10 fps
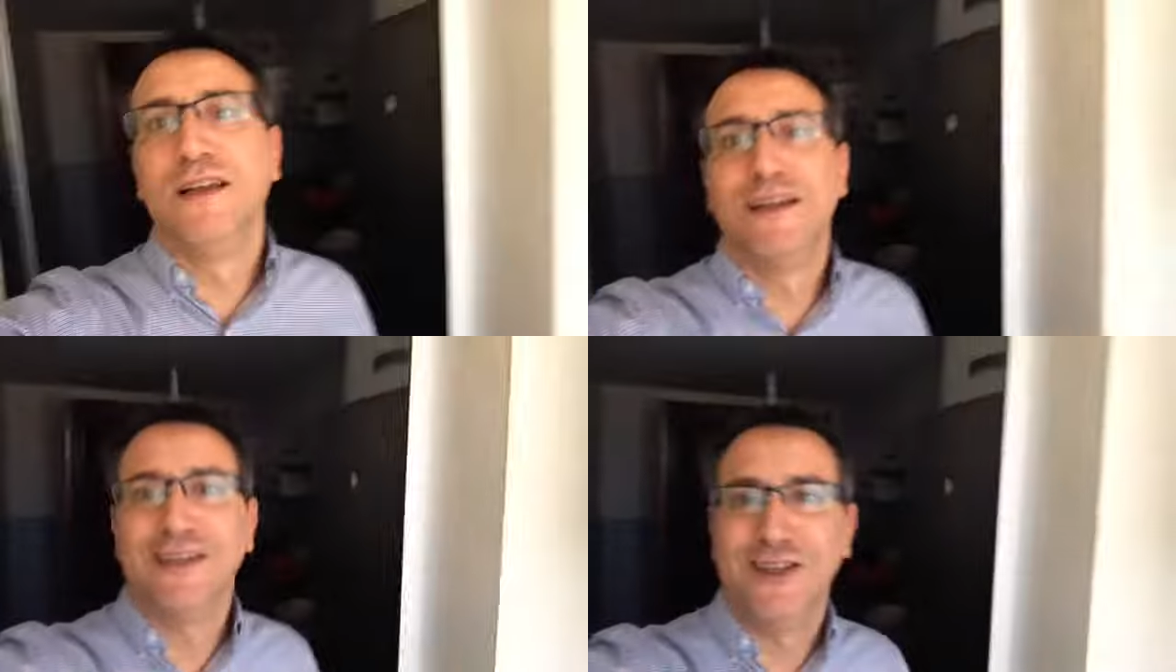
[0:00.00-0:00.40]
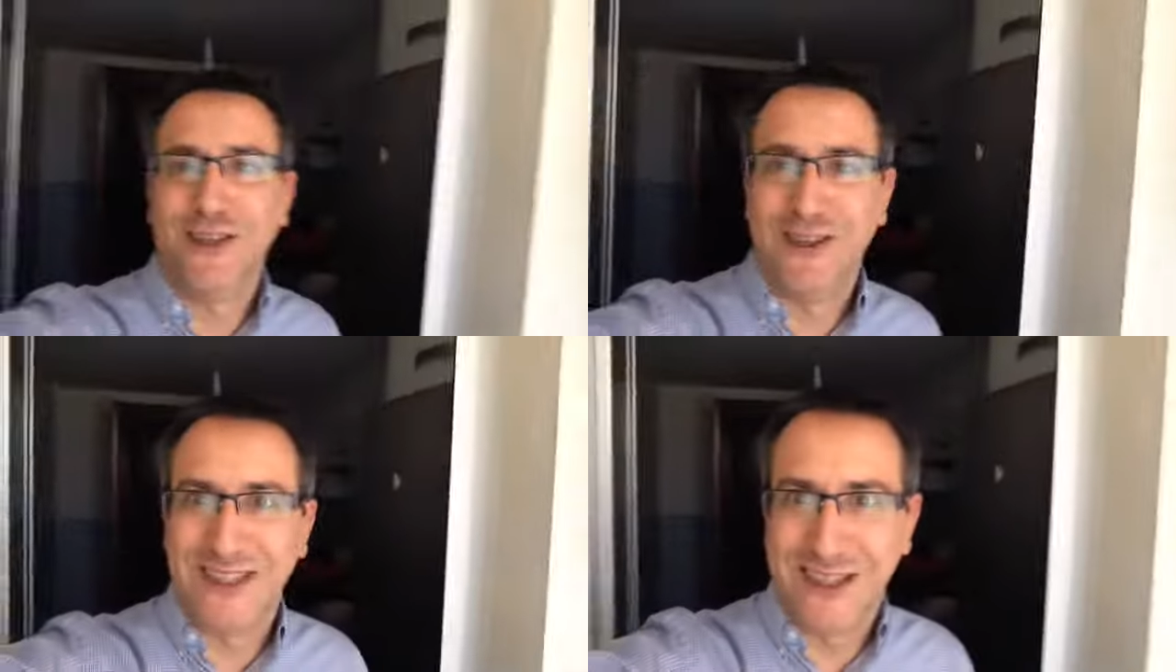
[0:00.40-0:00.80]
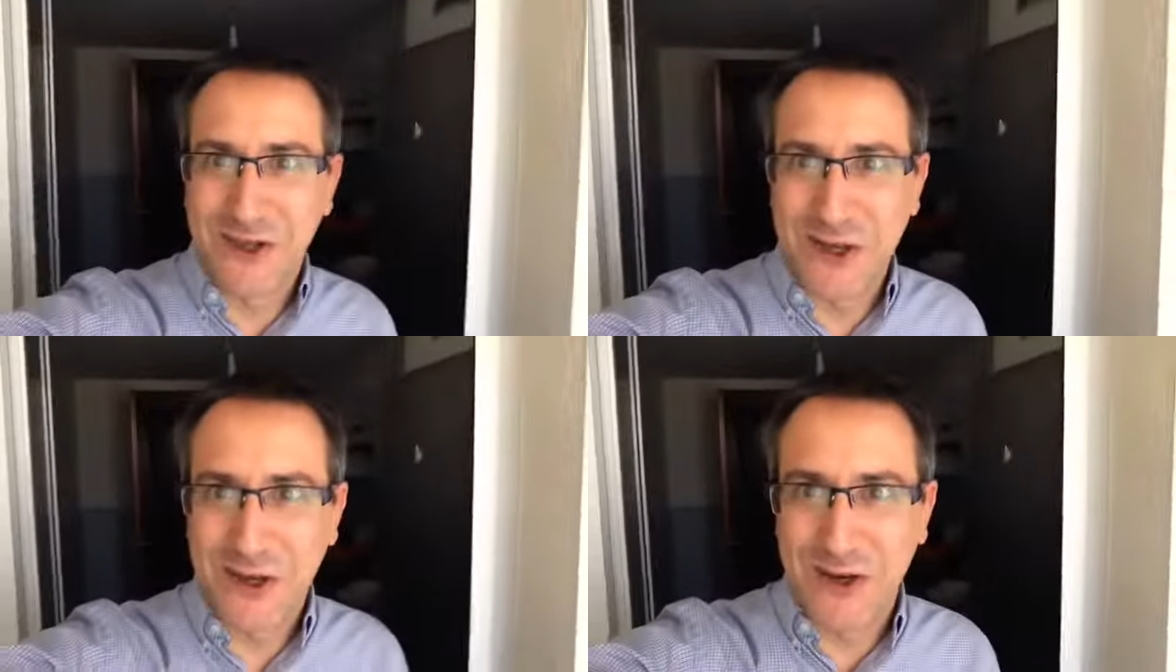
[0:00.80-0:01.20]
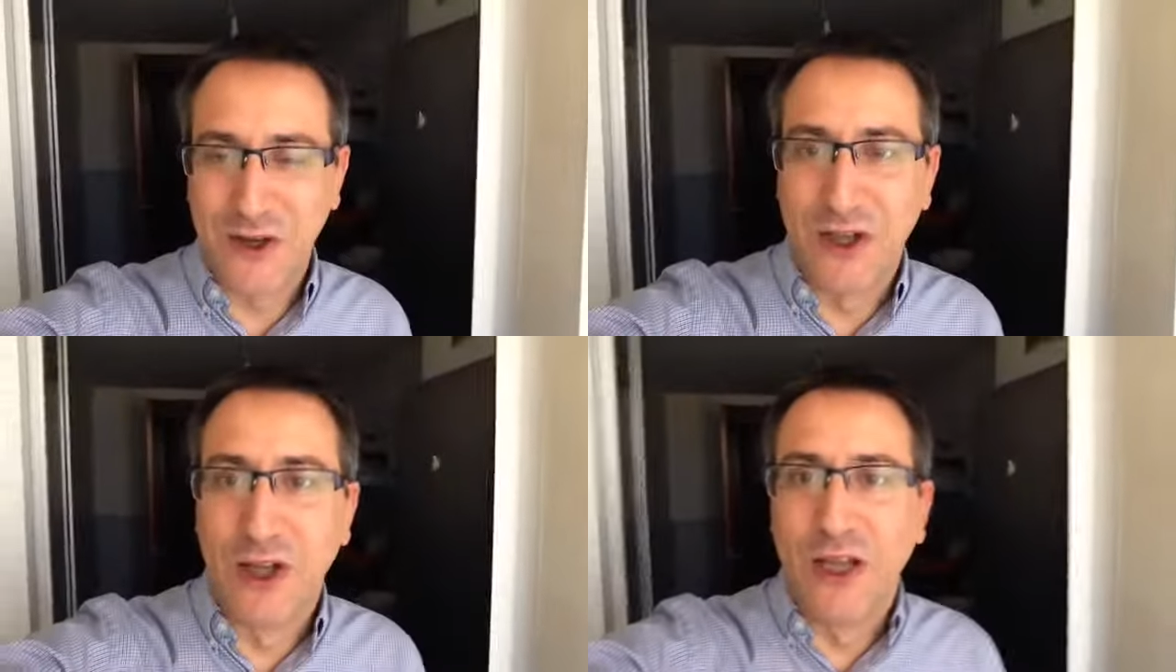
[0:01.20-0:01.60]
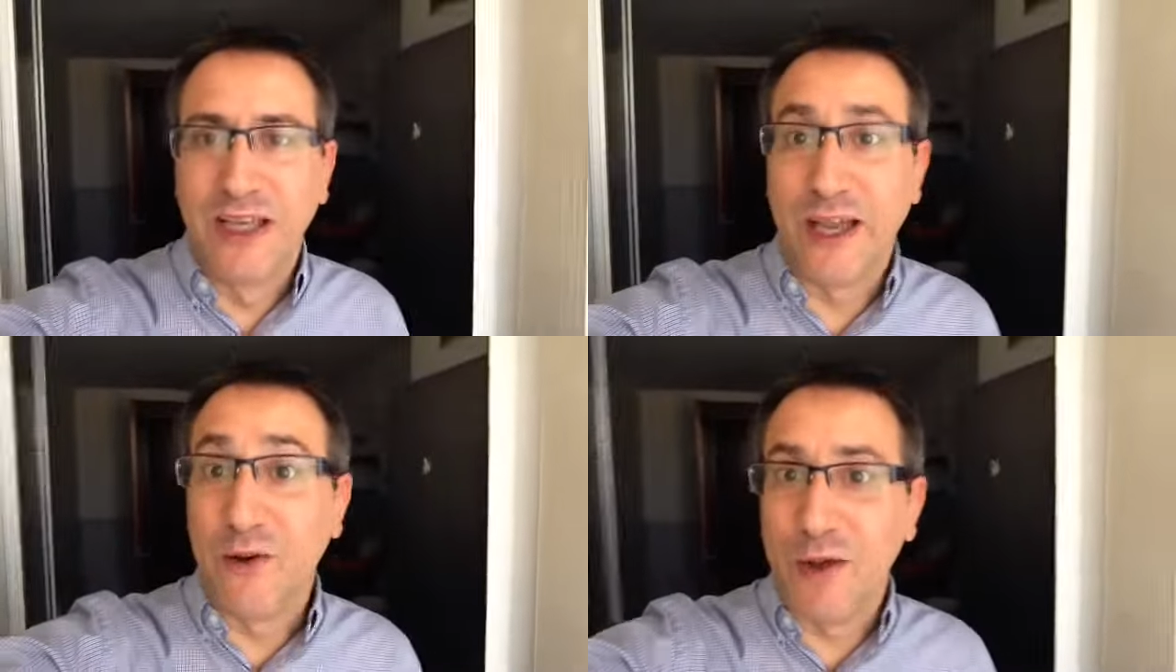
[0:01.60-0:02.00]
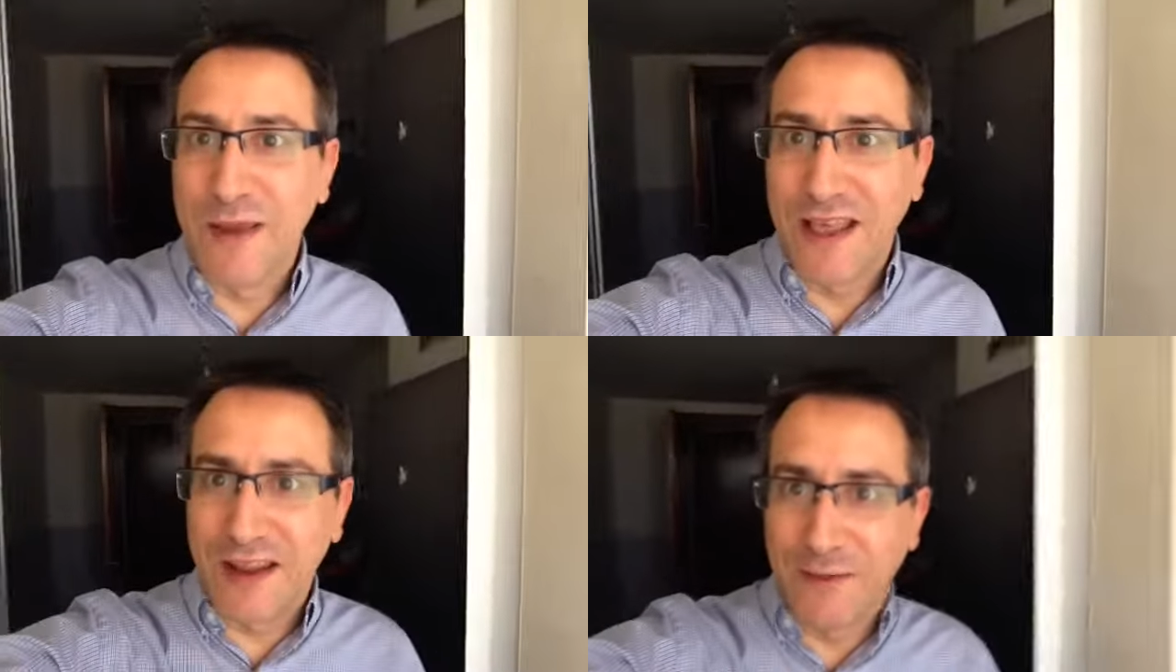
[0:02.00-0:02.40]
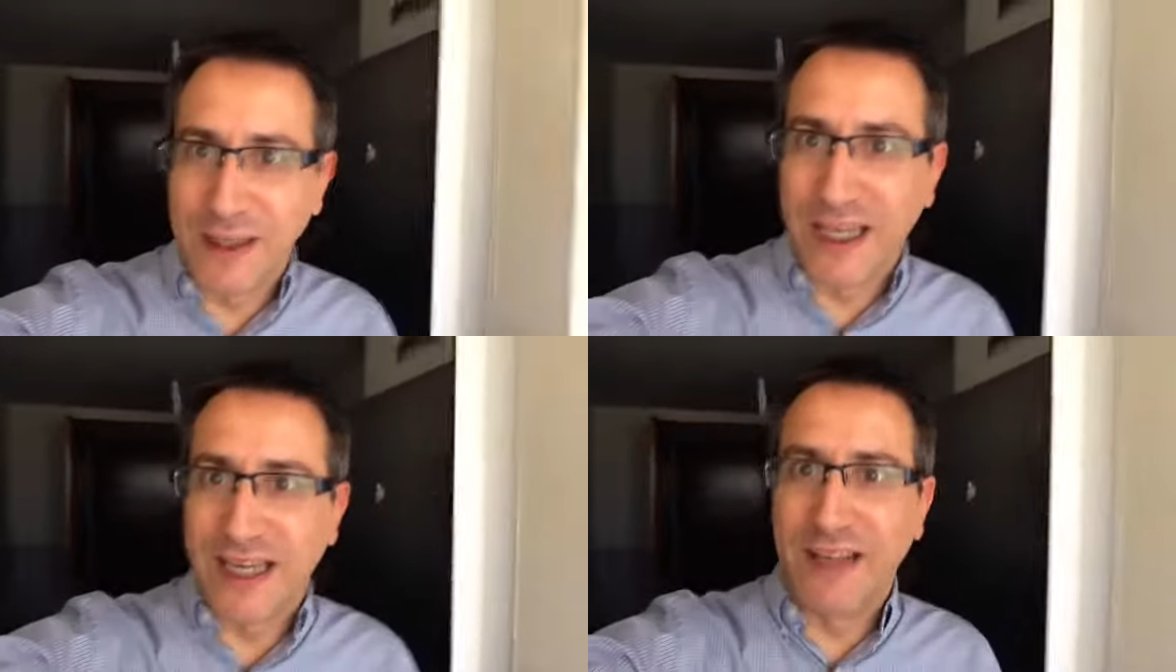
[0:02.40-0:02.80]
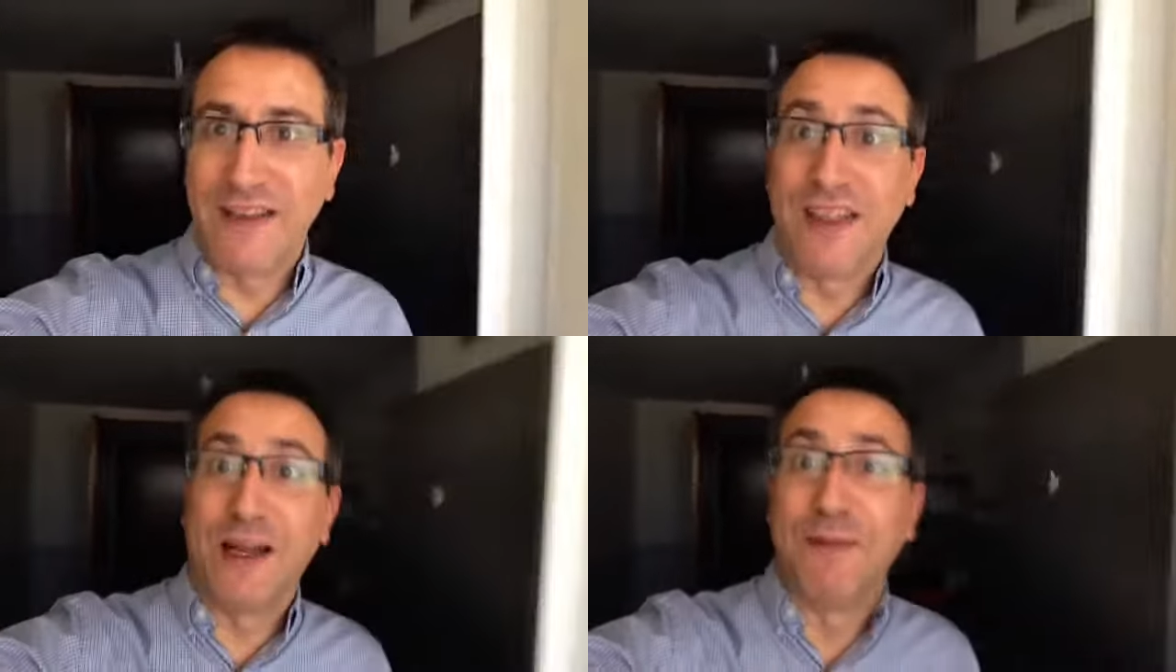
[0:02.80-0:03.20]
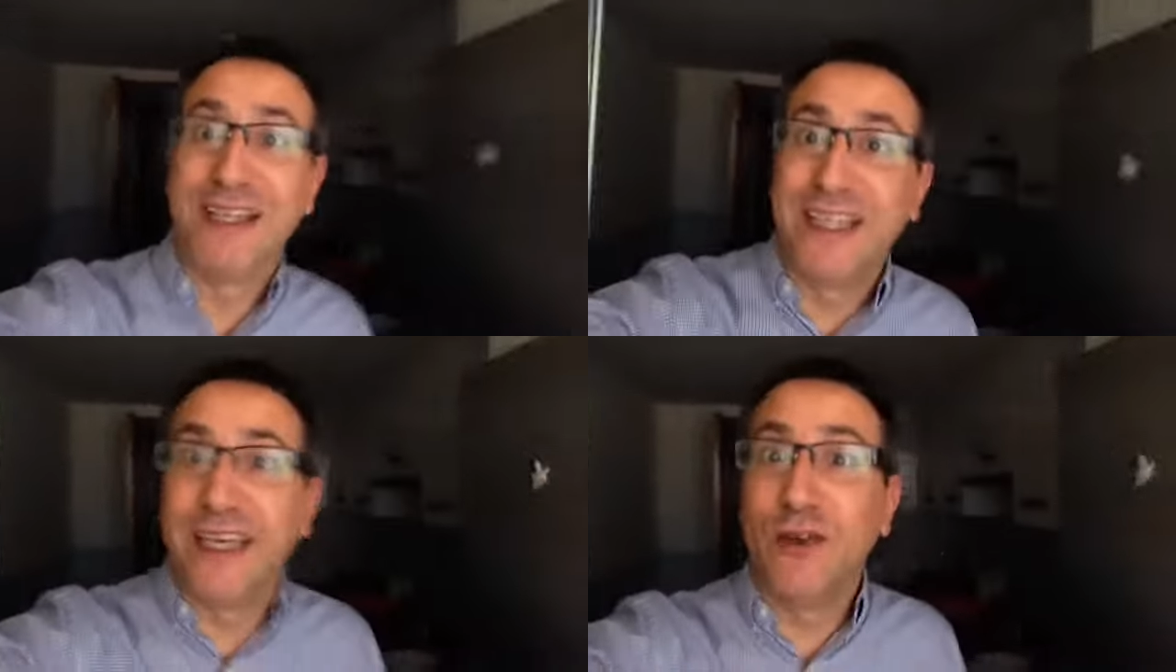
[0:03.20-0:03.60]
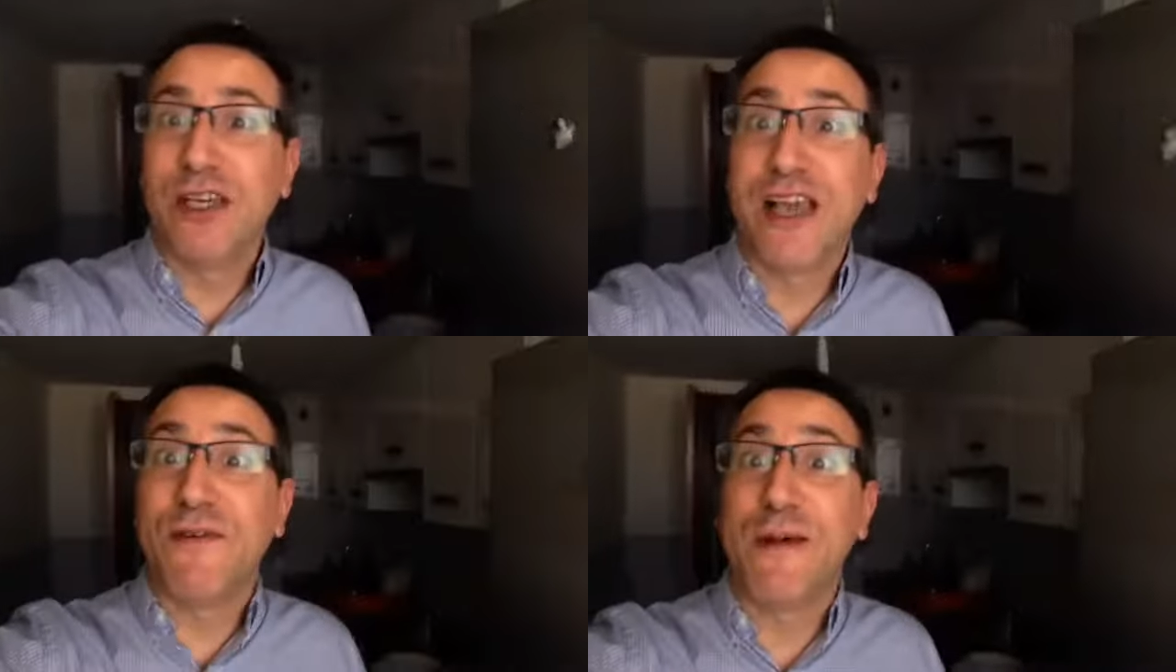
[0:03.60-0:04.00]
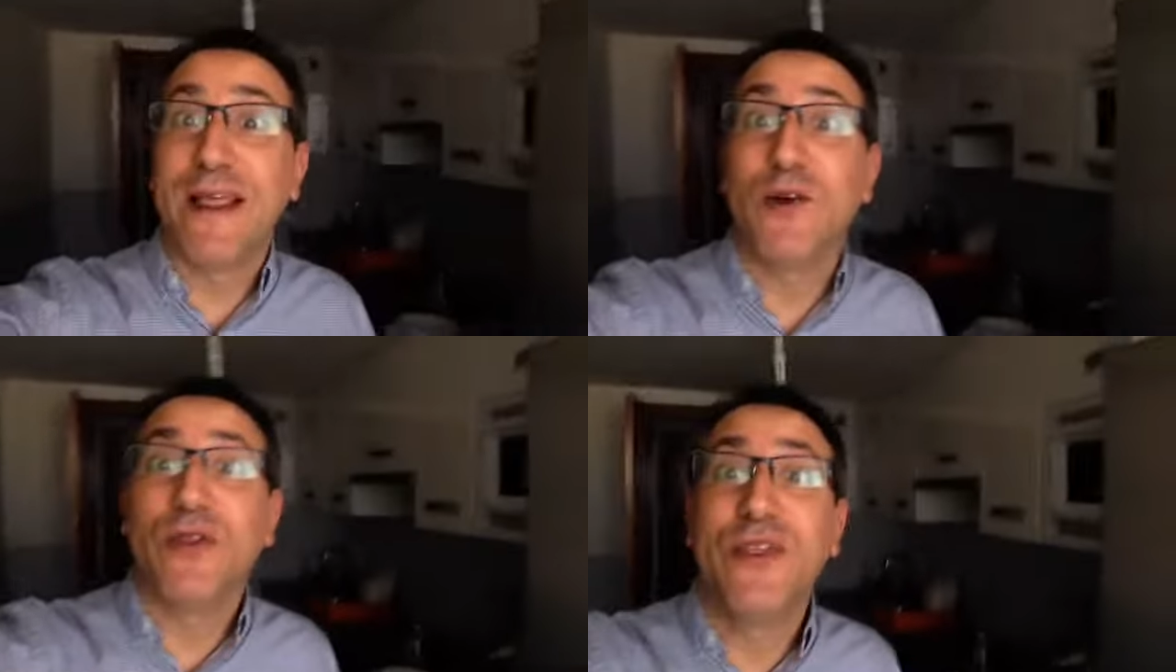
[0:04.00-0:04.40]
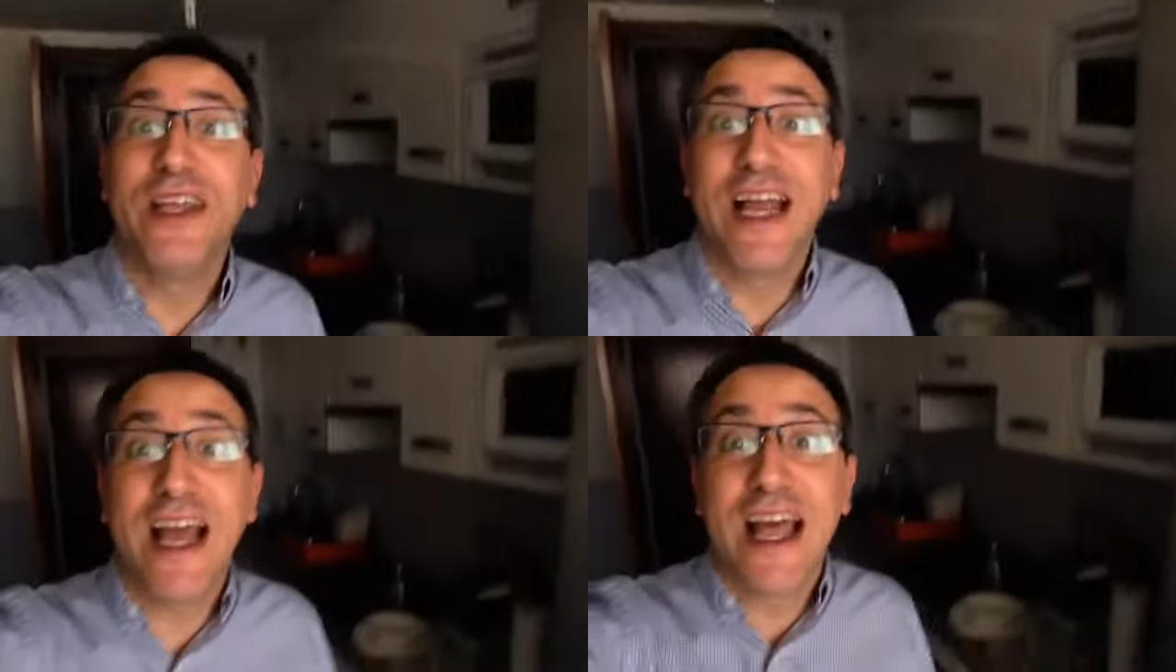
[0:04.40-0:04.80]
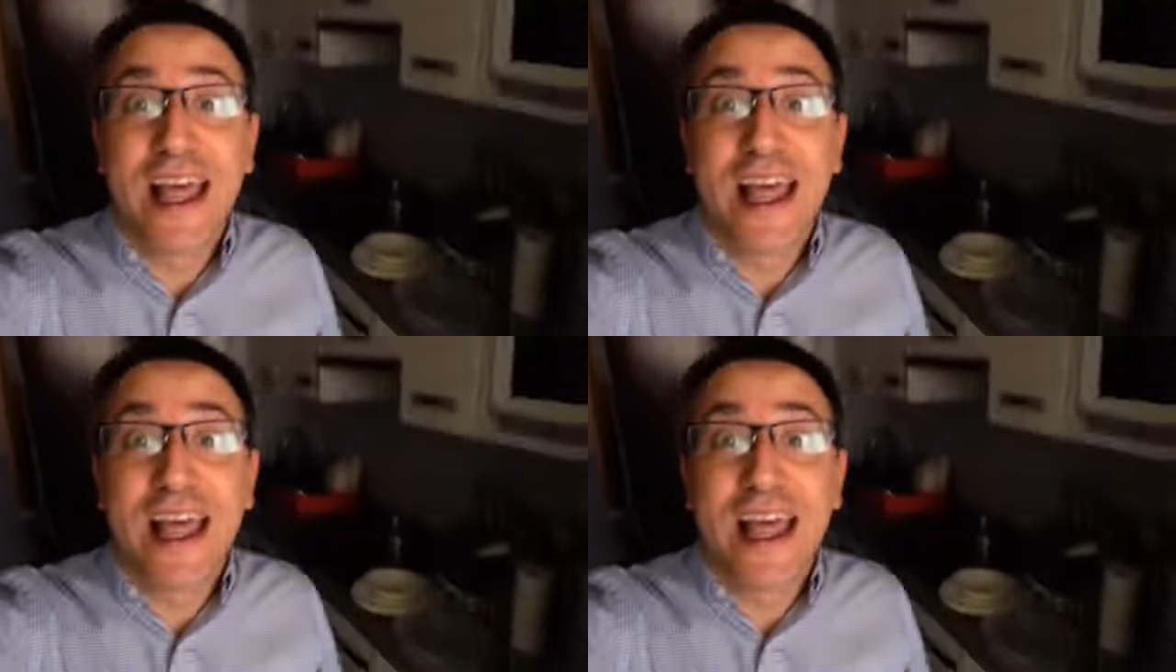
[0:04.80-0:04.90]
No, que soy yo. Que nueve y media de la mañana, desde la prestigiosa y afamada cocina